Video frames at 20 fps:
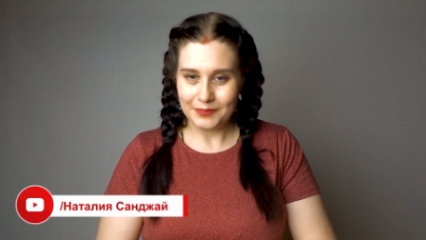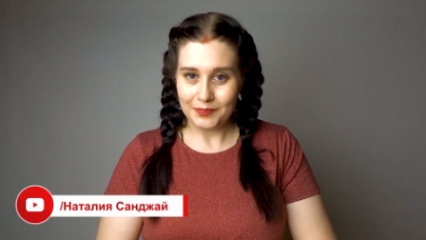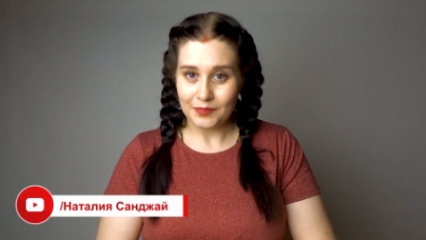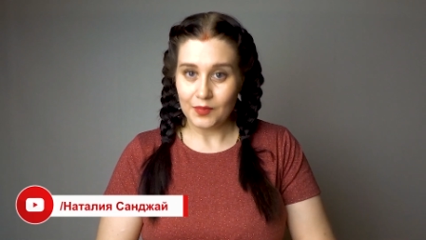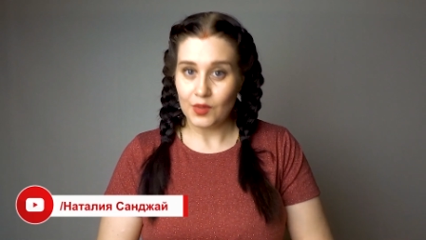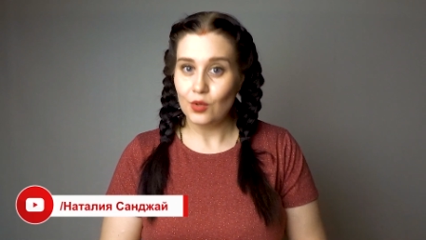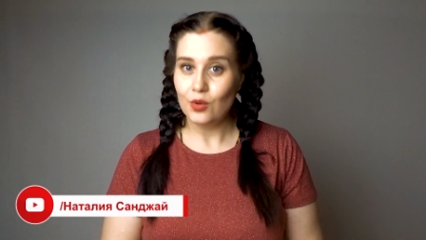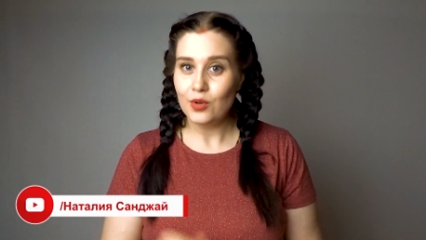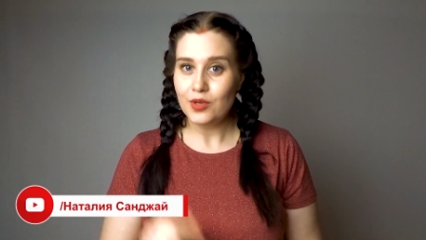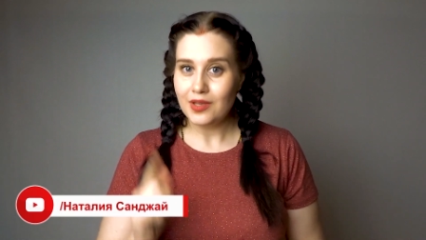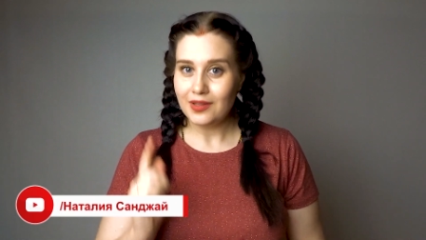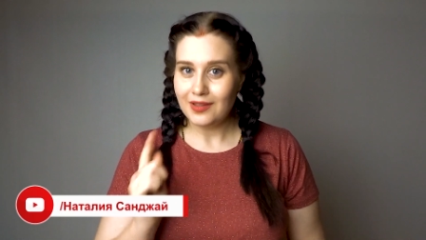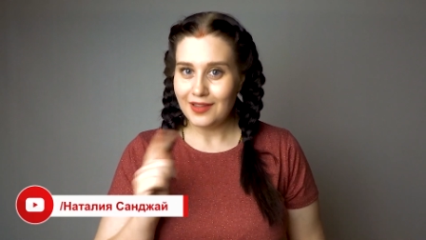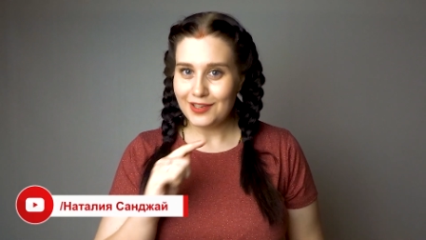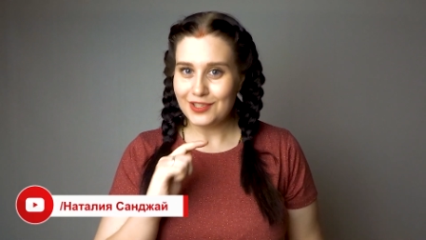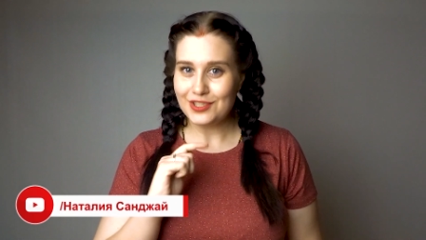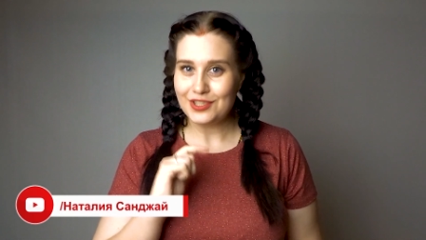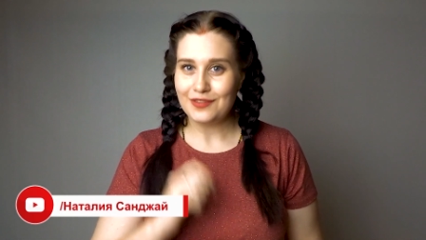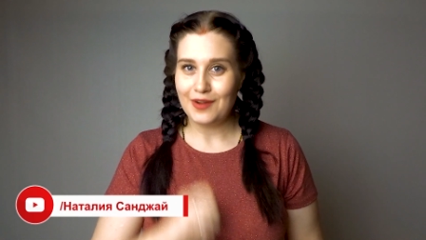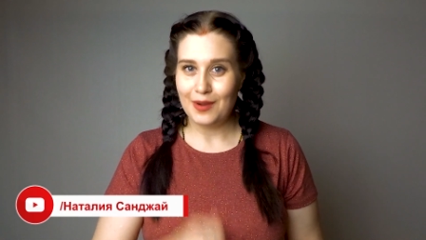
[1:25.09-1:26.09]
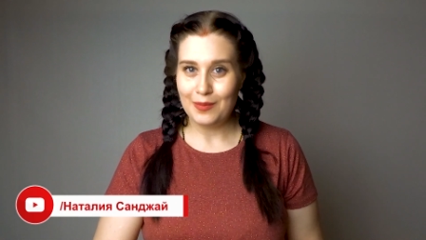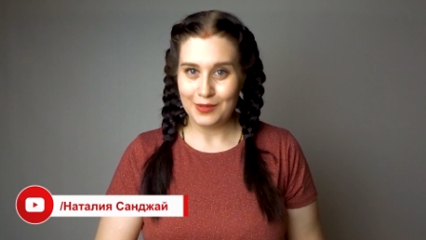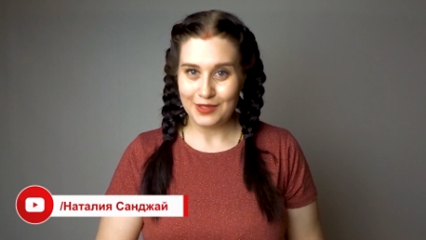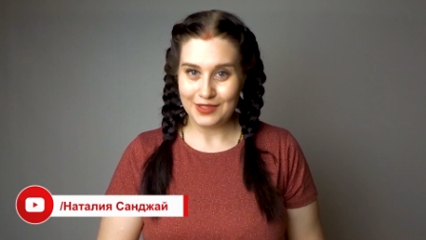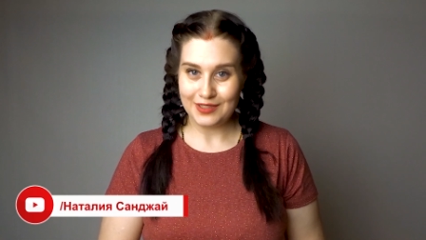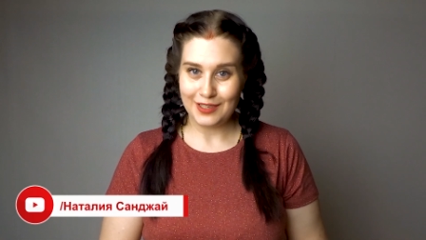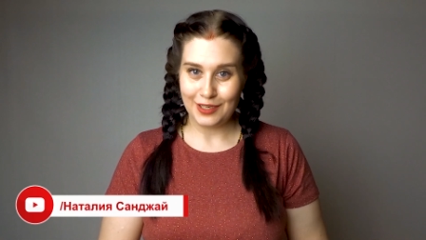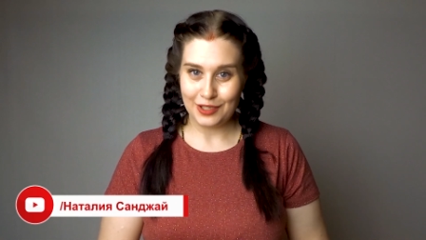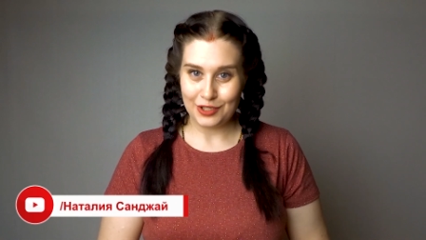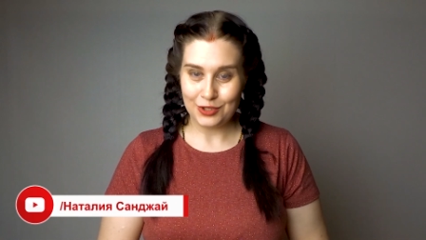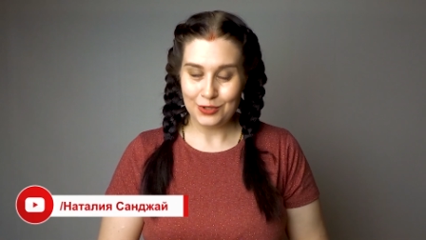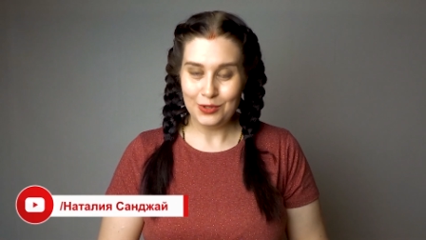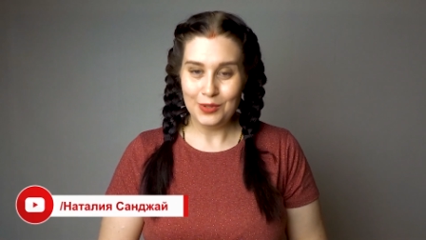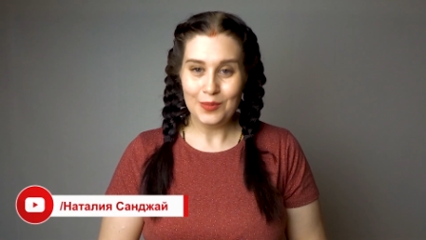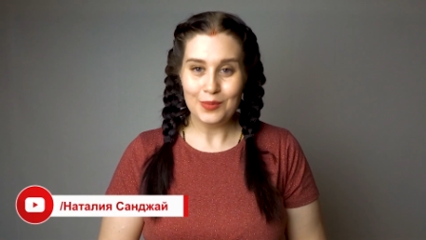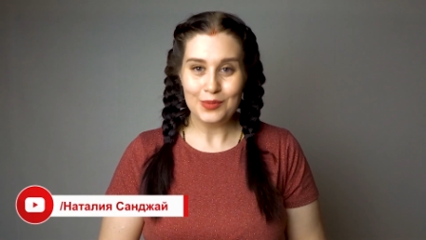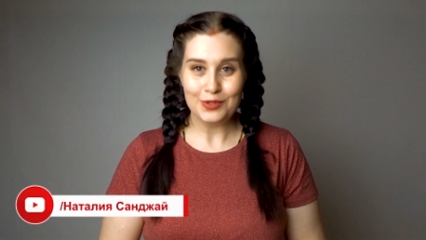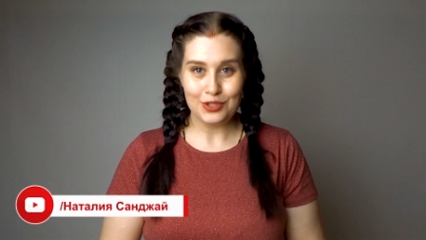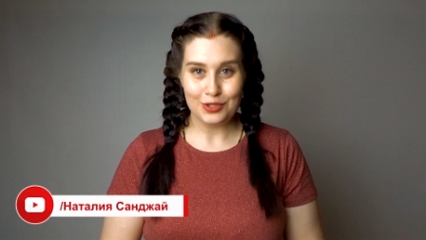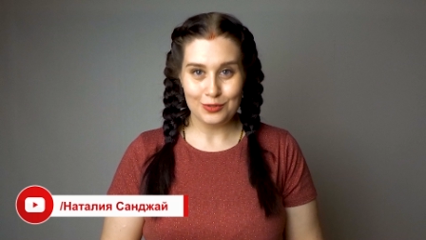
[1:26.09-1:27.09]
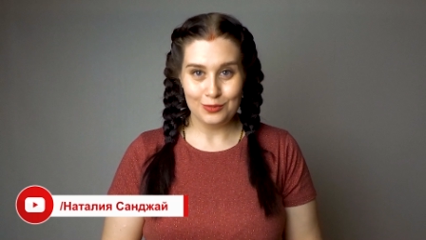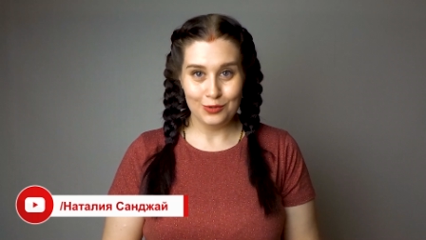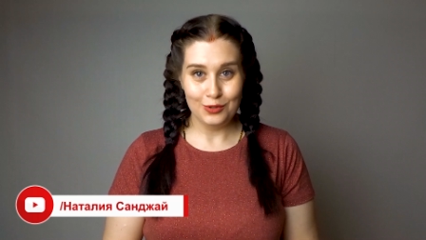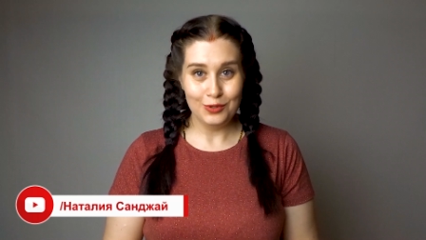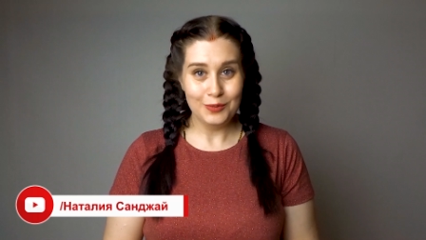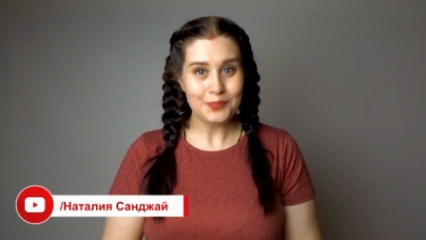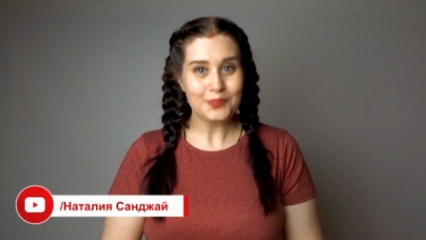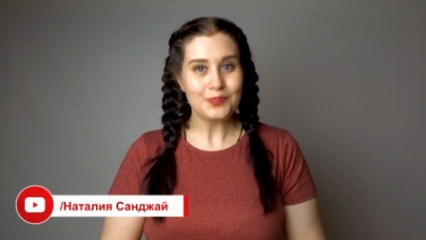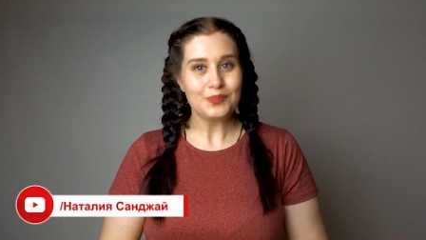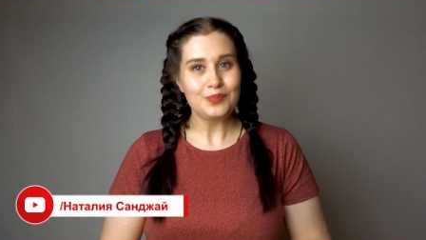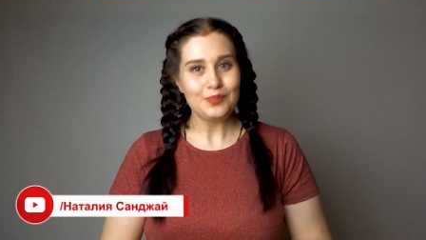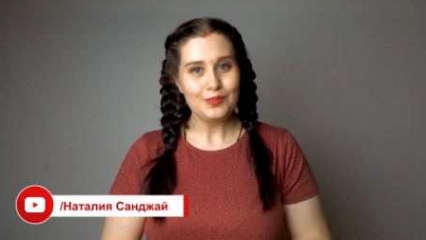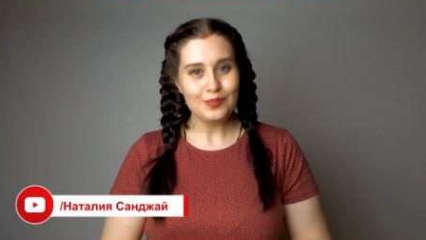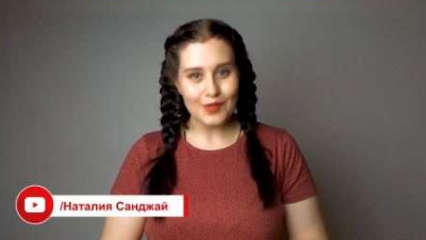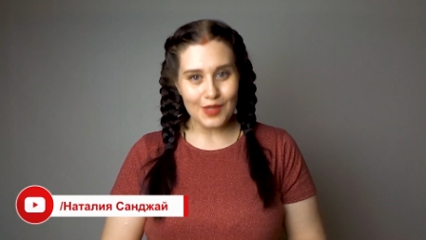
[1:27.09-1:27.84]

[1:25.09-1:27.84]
Но я также вам расскажу, почему